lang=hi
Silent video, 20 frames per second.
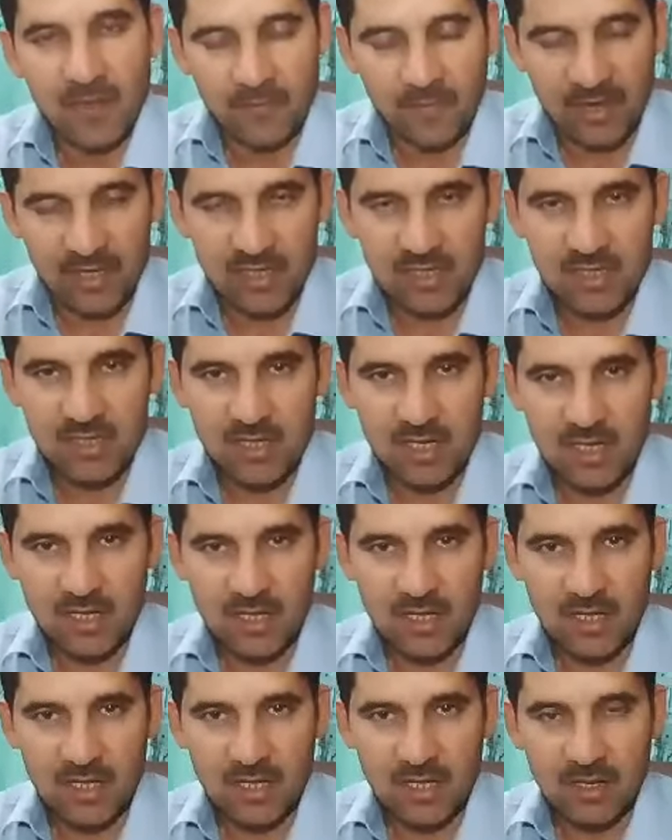एफ की है
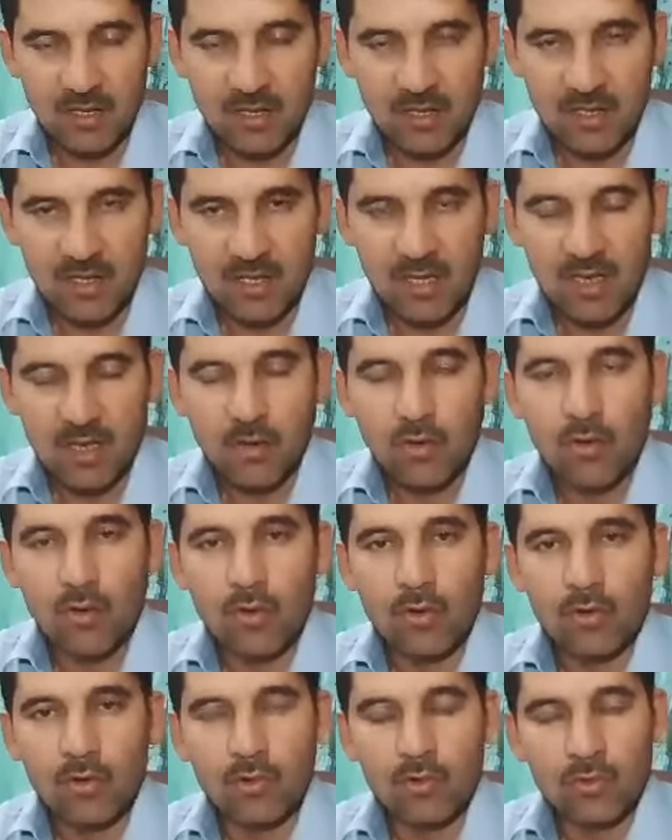
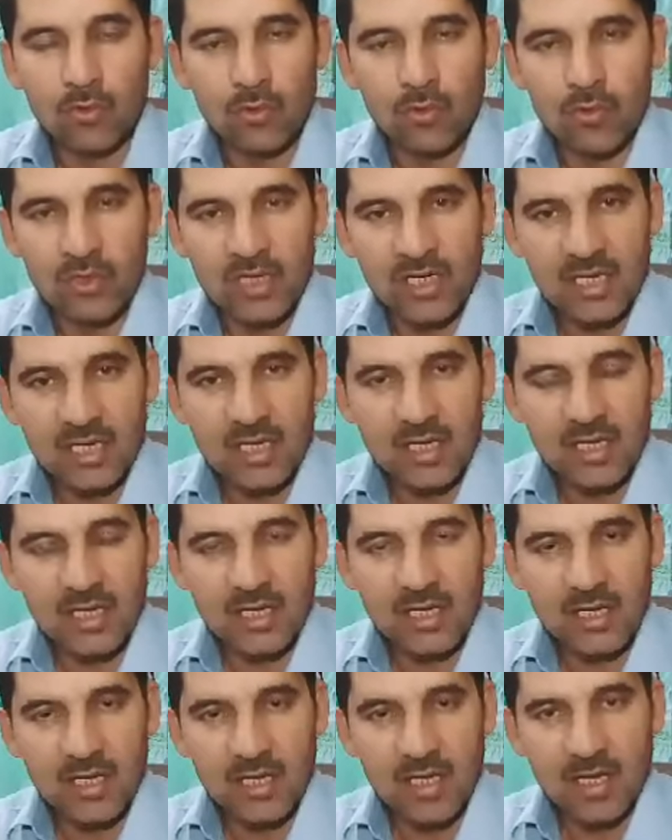और
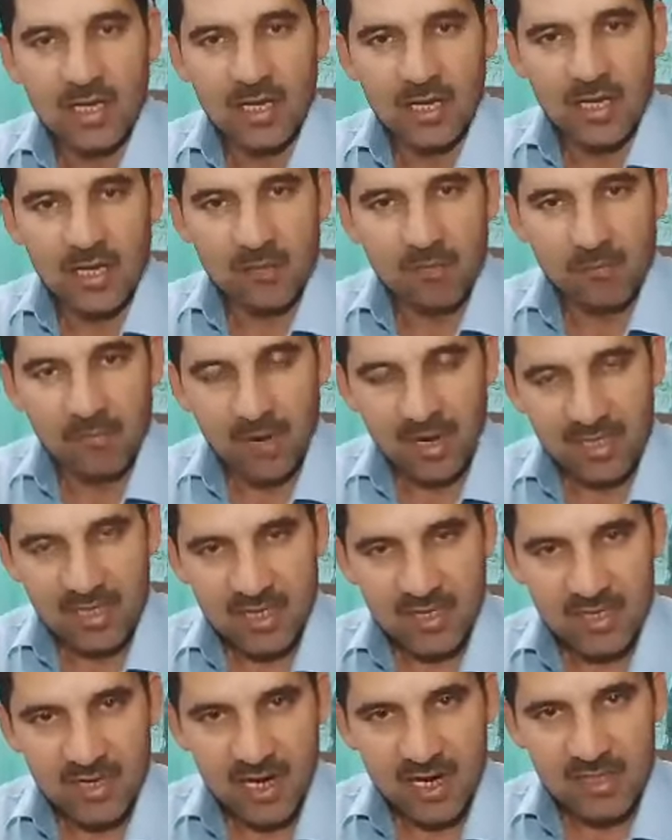उन्होंने
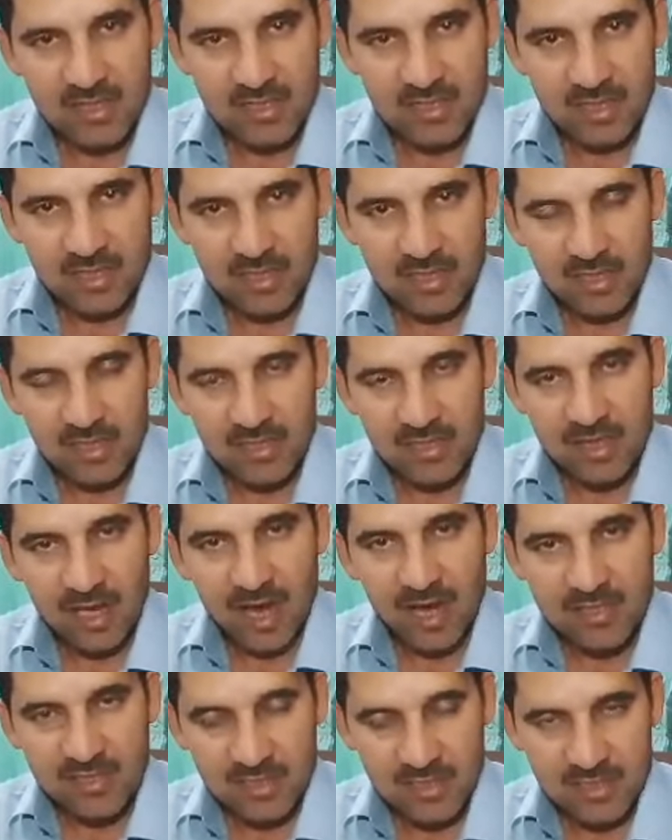मर्चेंडाइज़र की
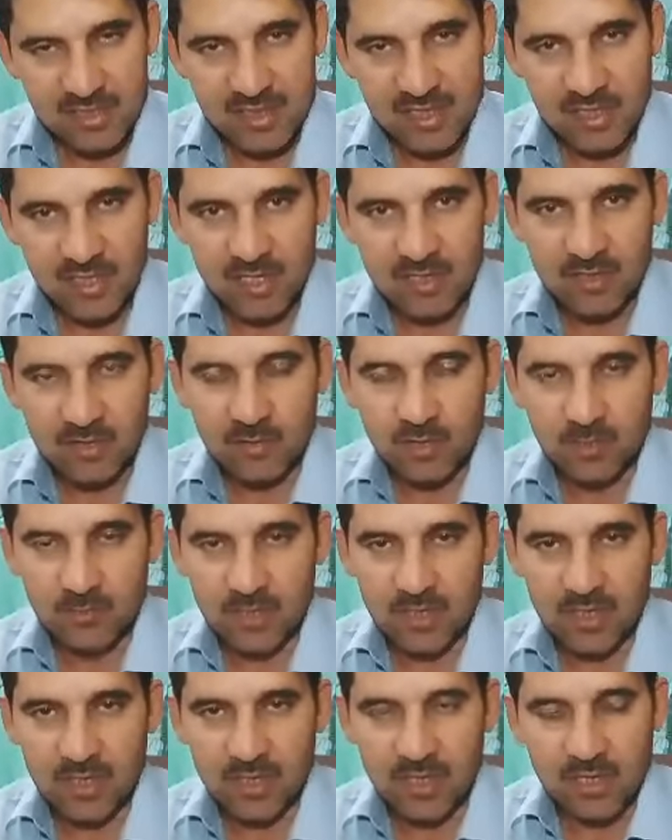असिस्टेंट के तौर
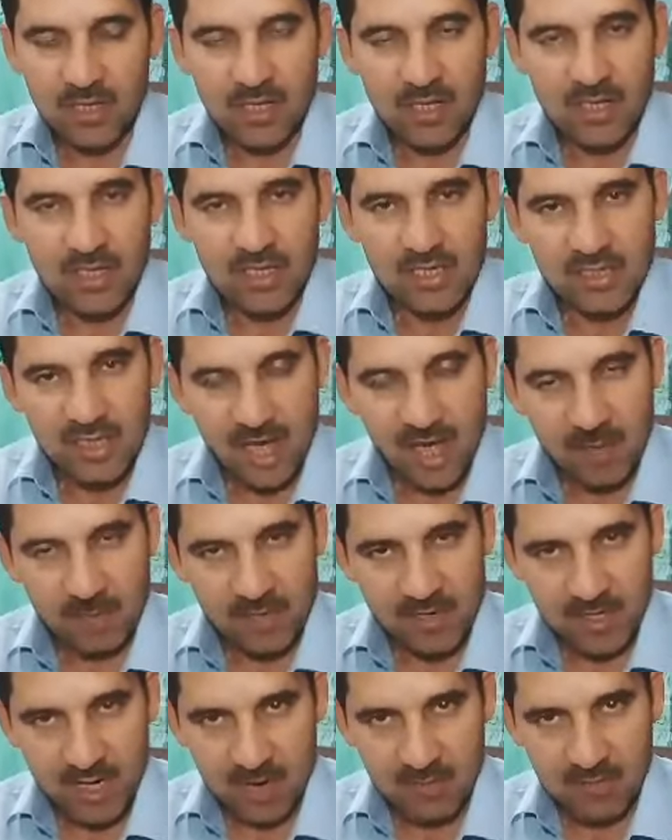पे यहाँ
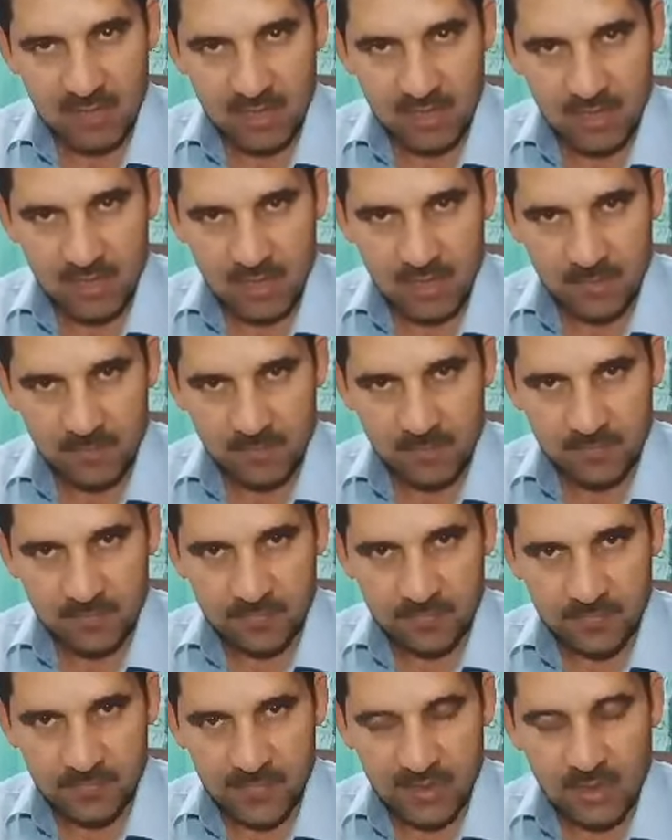पे टाइम लगाया
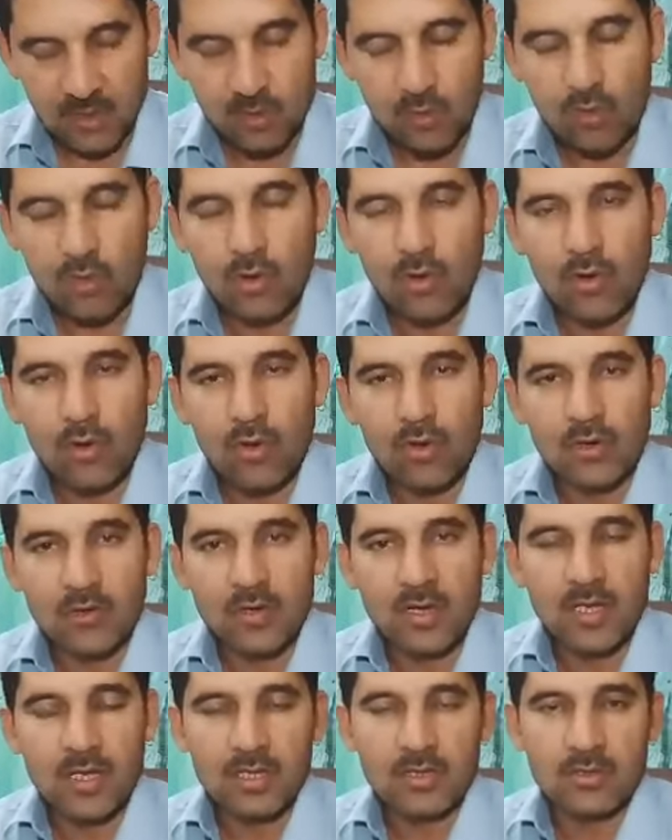और